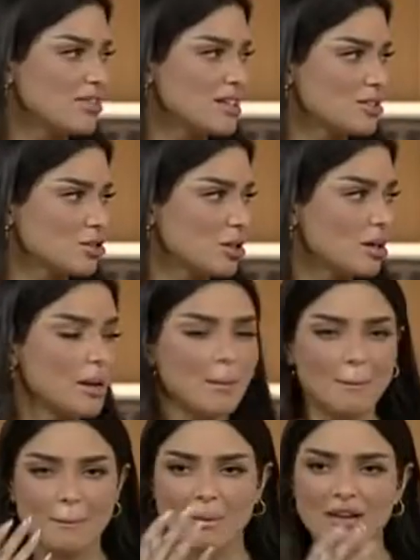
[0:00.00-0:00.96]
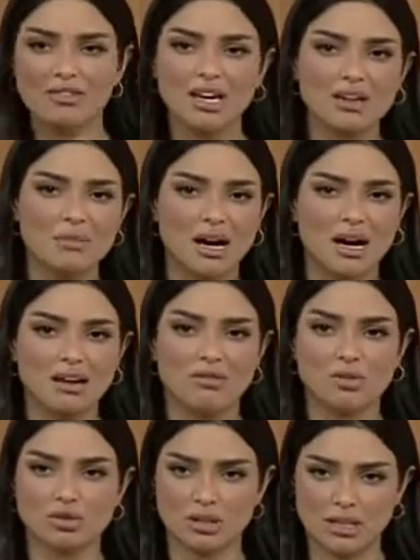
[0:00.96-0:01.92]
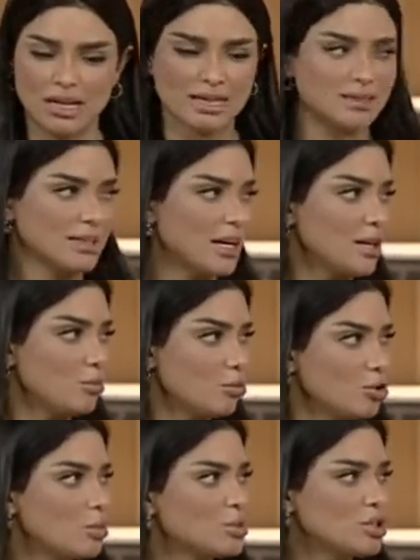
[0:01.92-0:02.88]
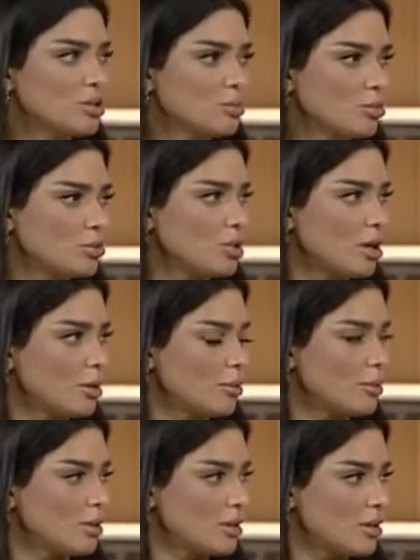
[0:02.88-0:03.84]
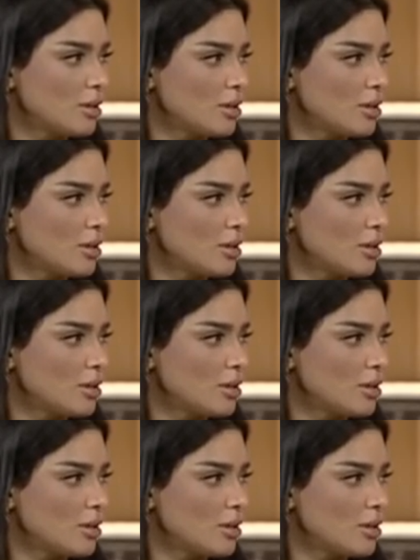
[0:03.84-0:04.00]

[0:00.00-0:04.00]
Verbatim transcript: فيسه ما في اي معالم في وجهه حتى يعلمونا مدربونا هذا عرض ازياء